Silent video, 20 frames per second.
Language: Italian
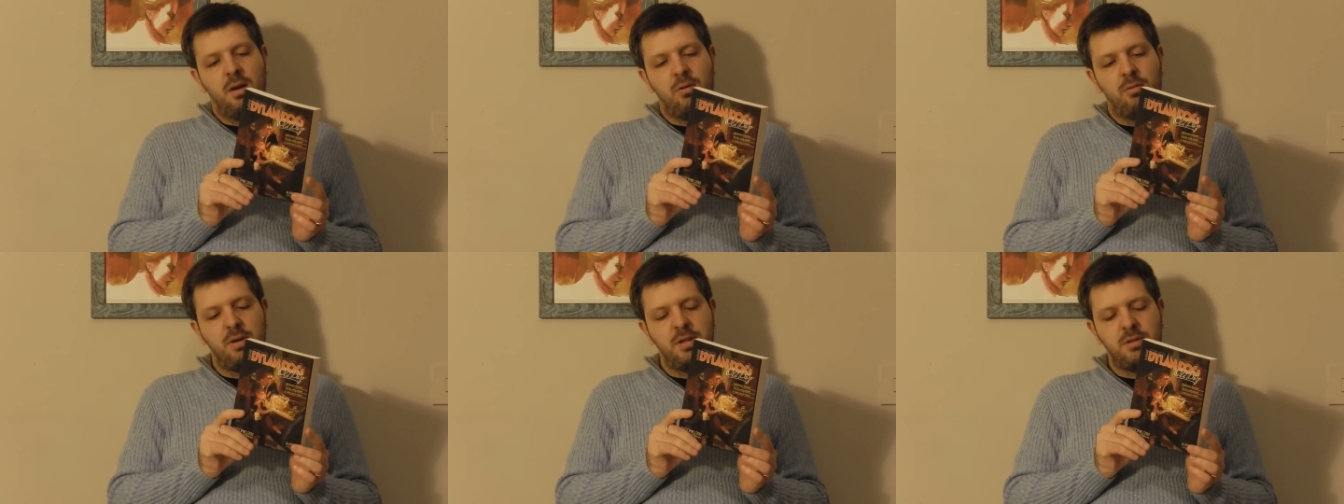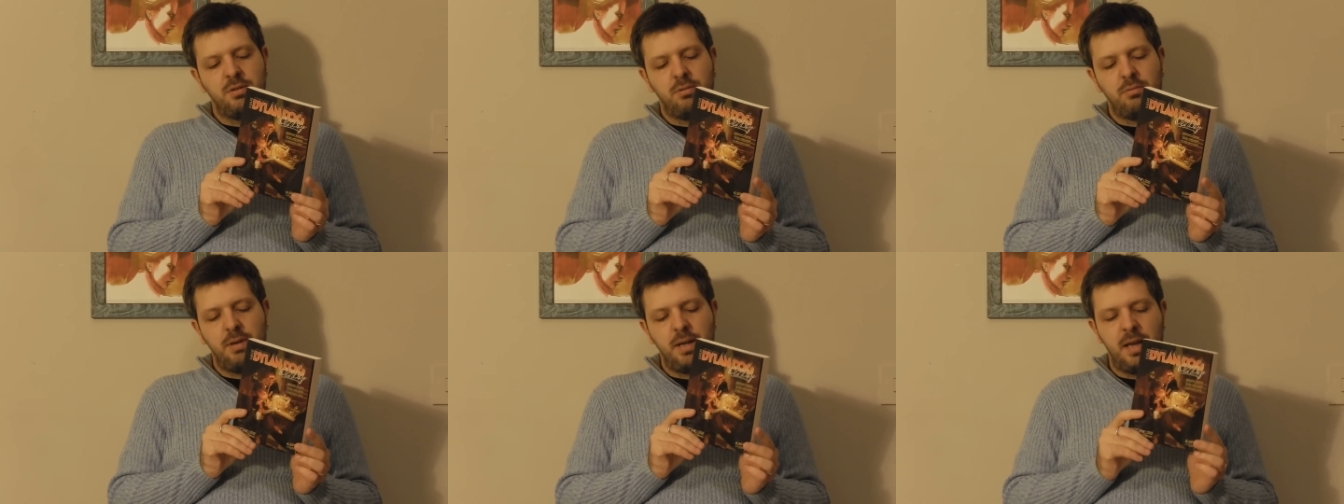
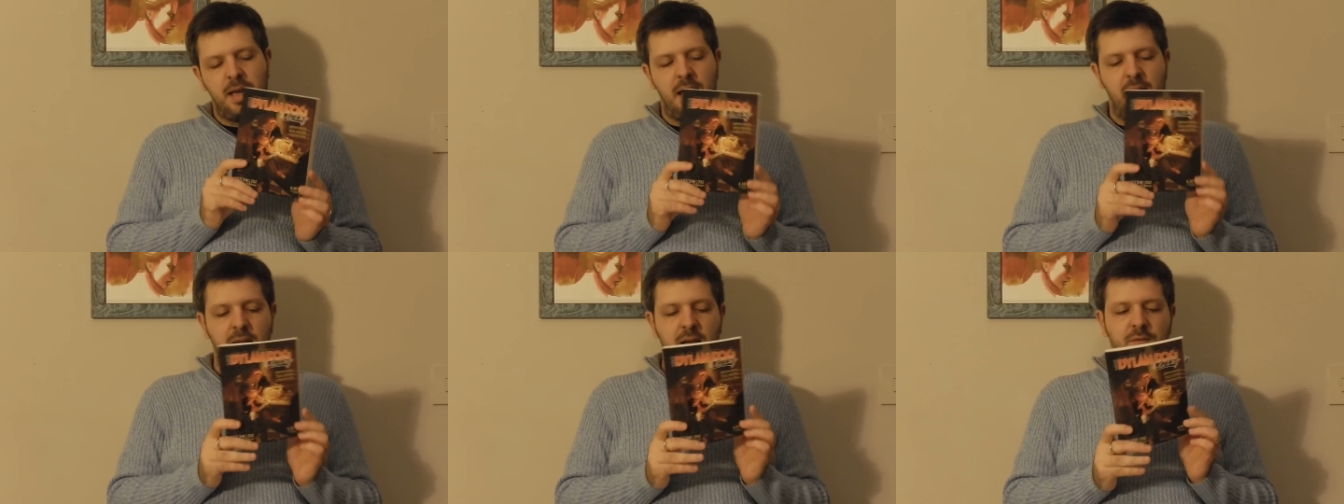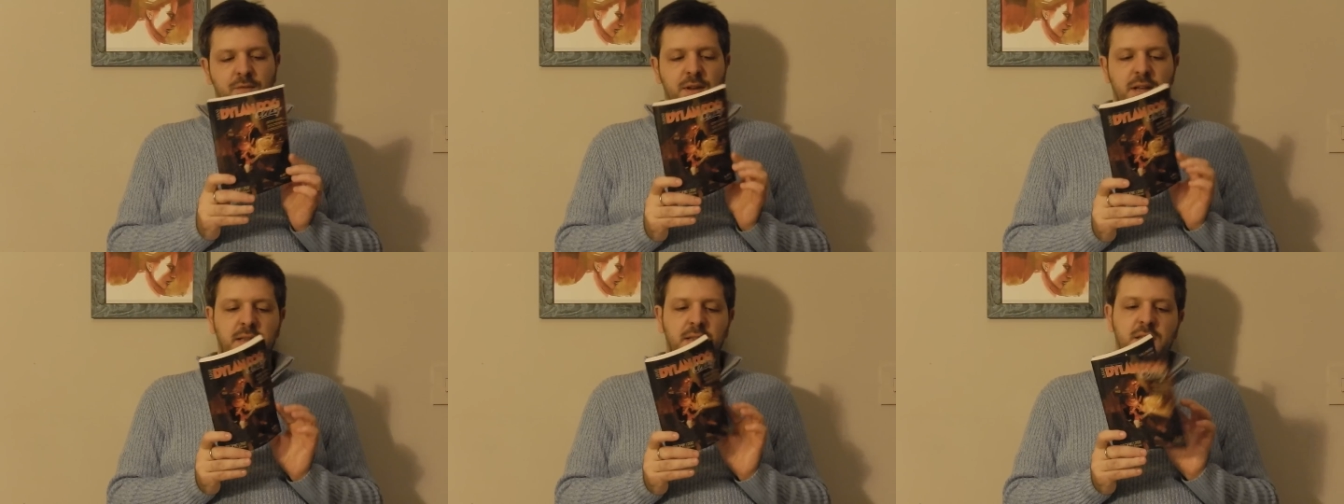Questo qui è
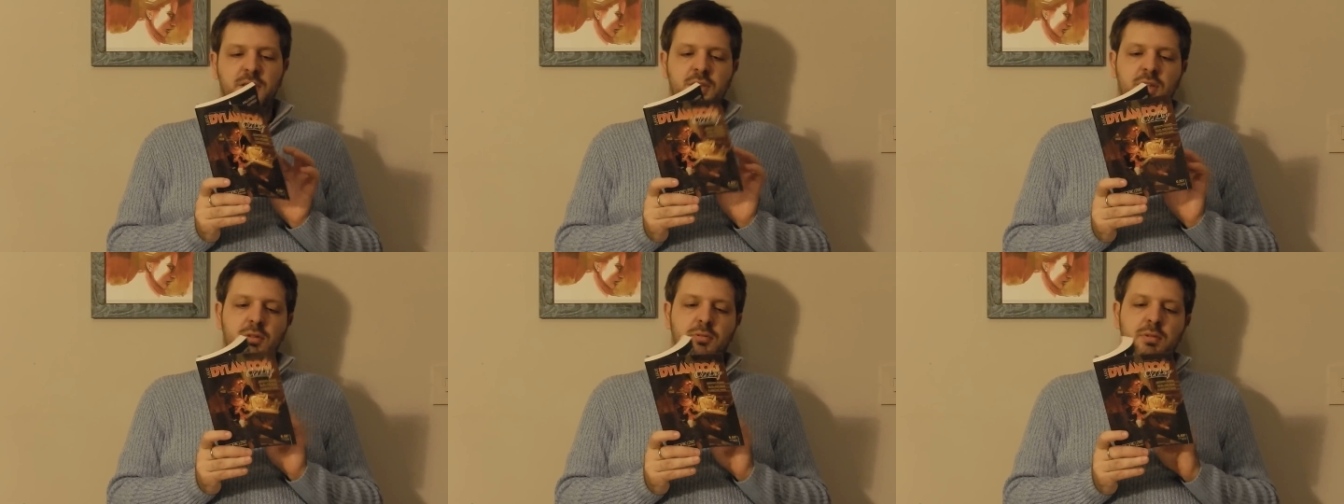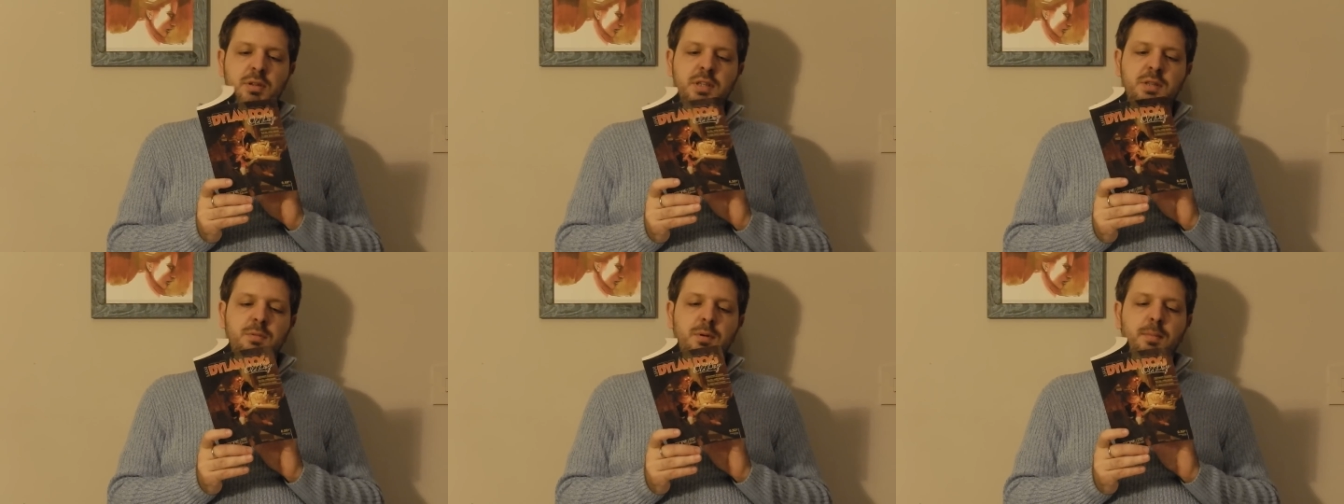il
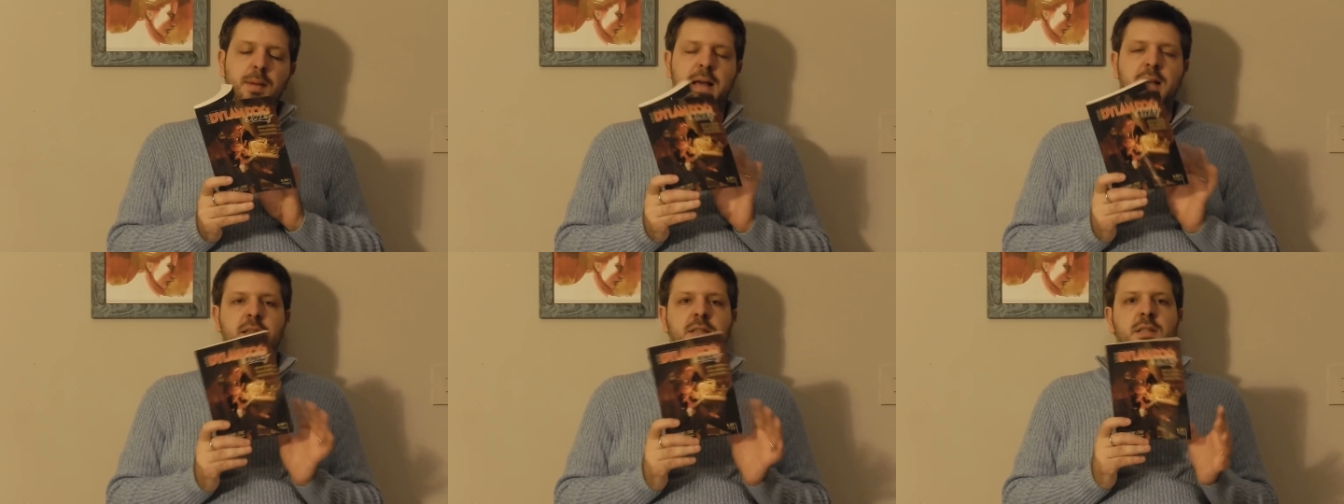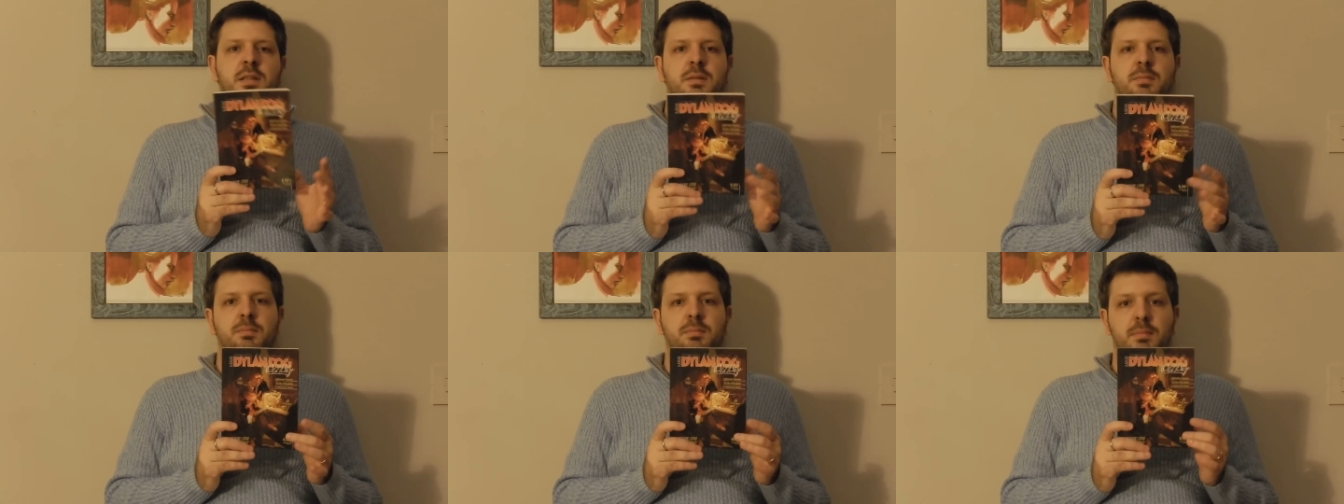25
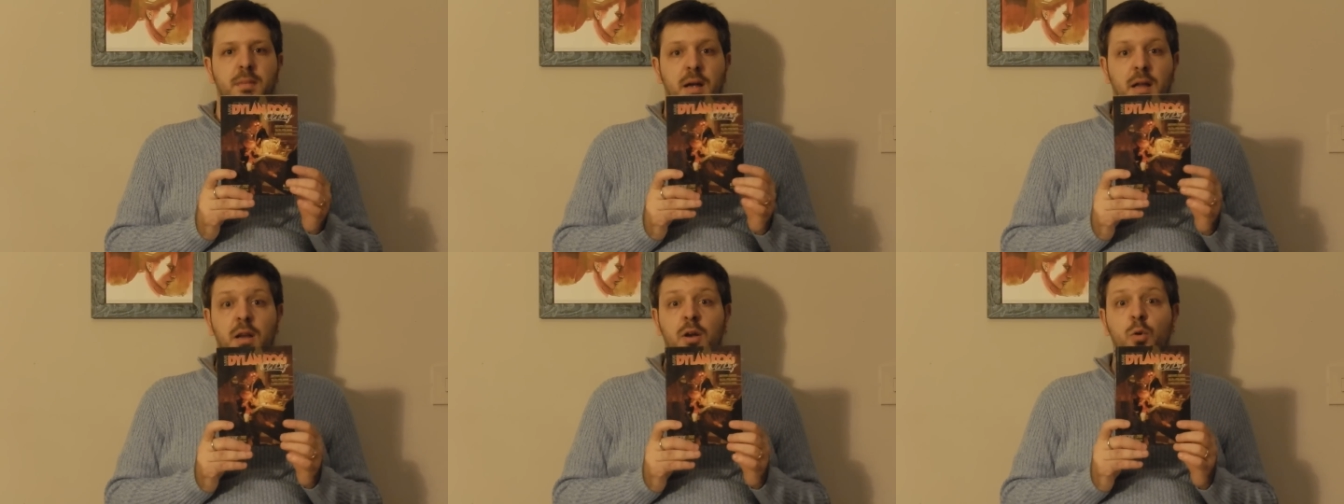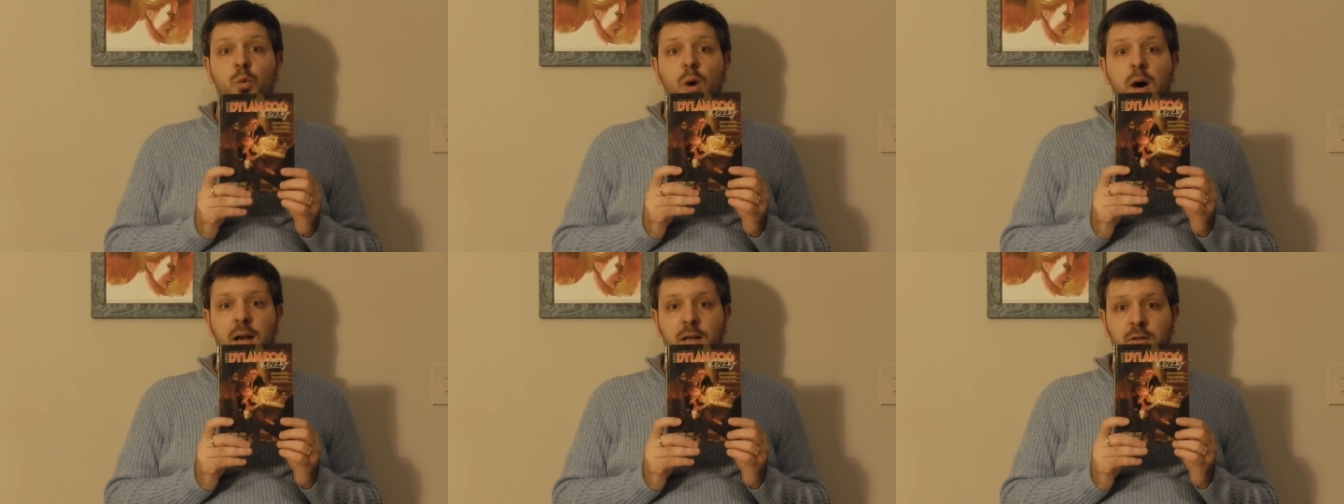Maxi, ma il
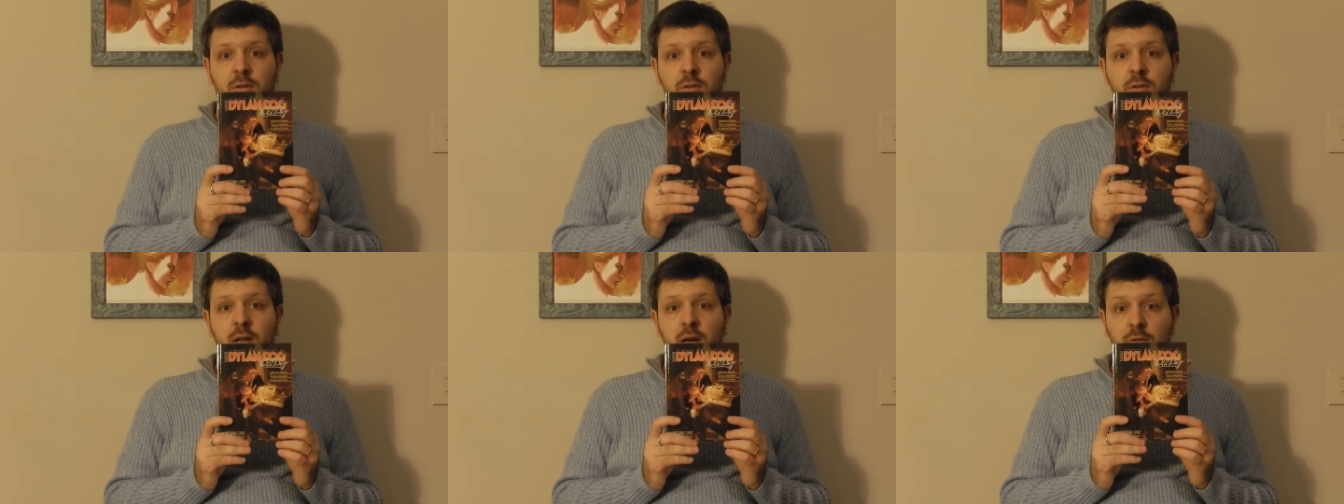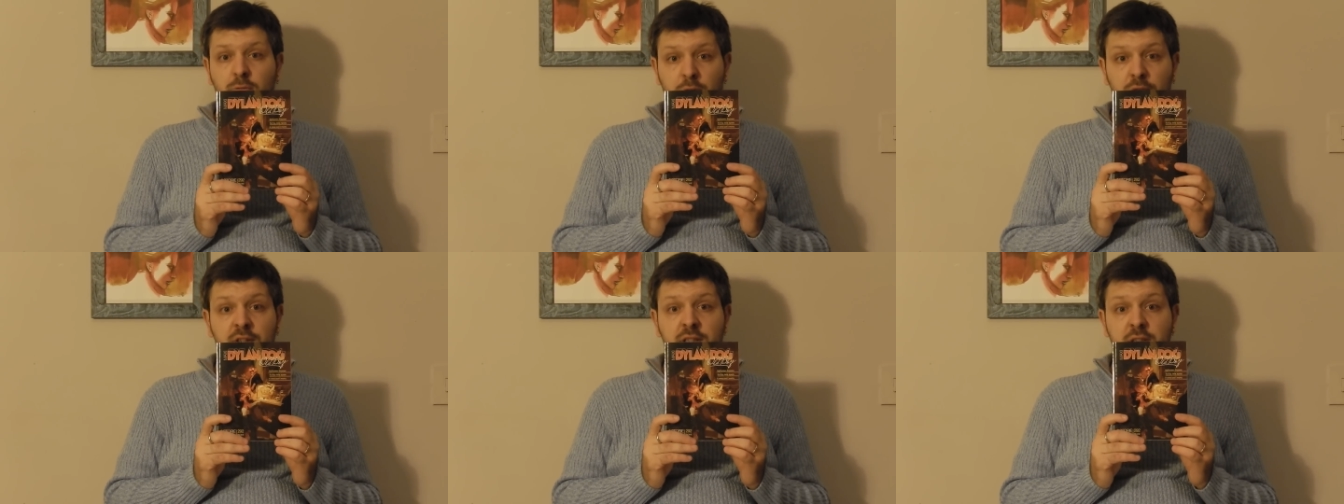quarto
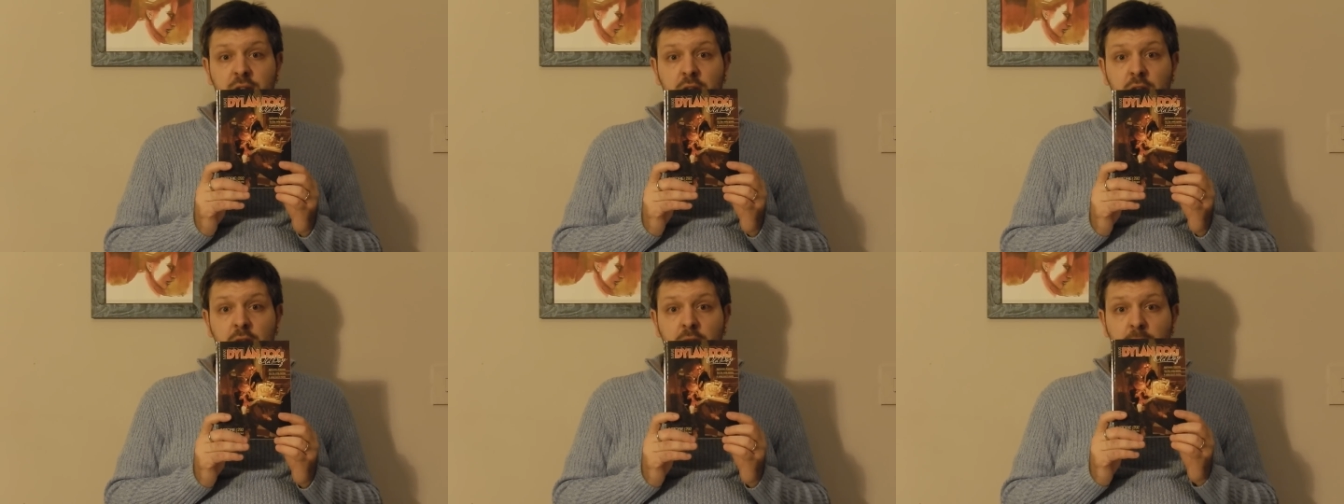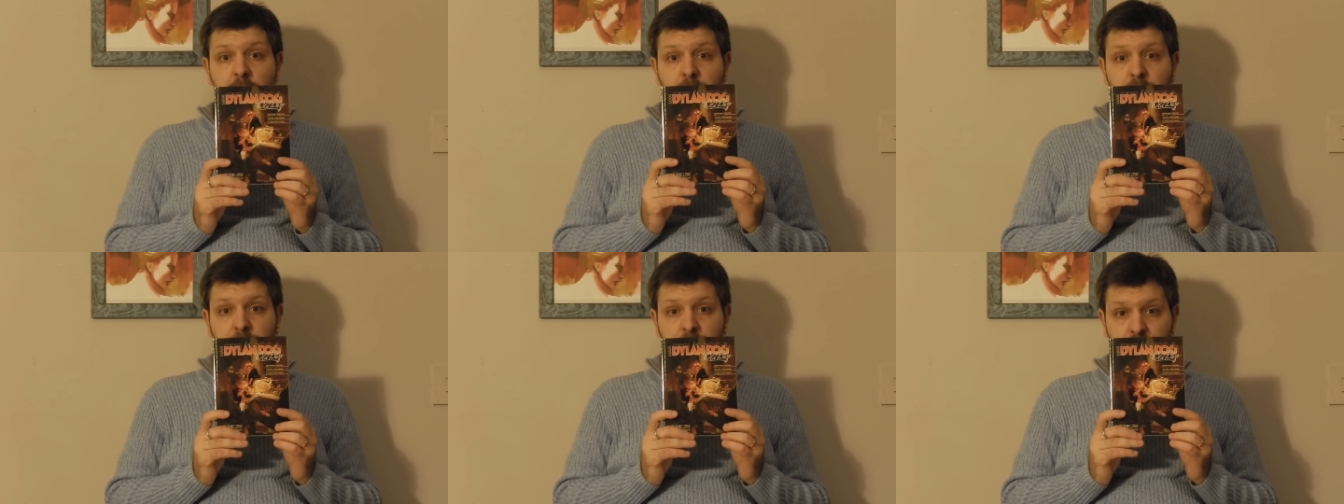della nuova
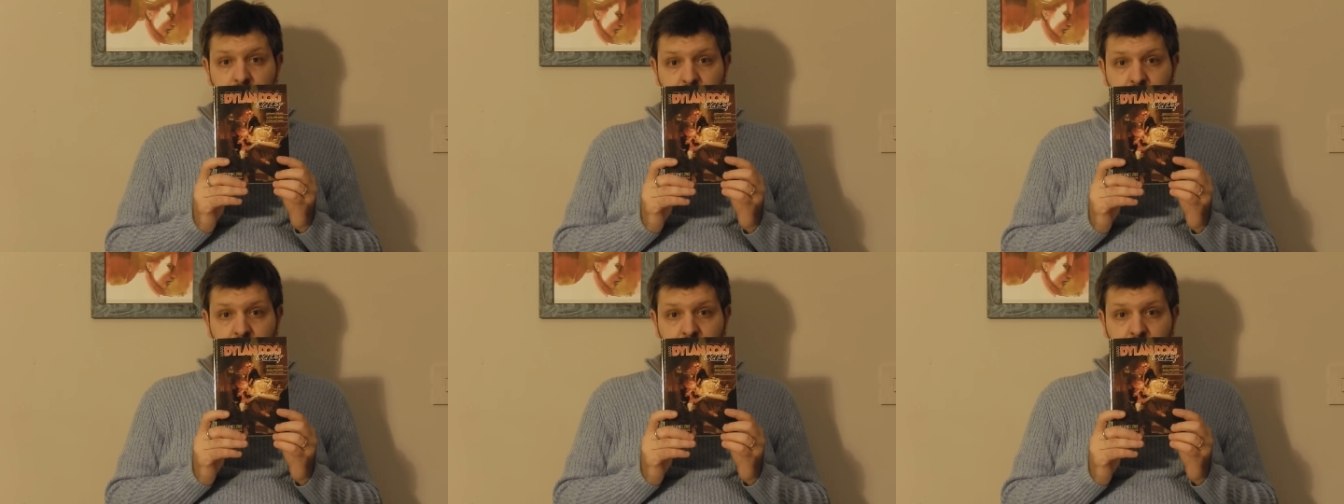serie.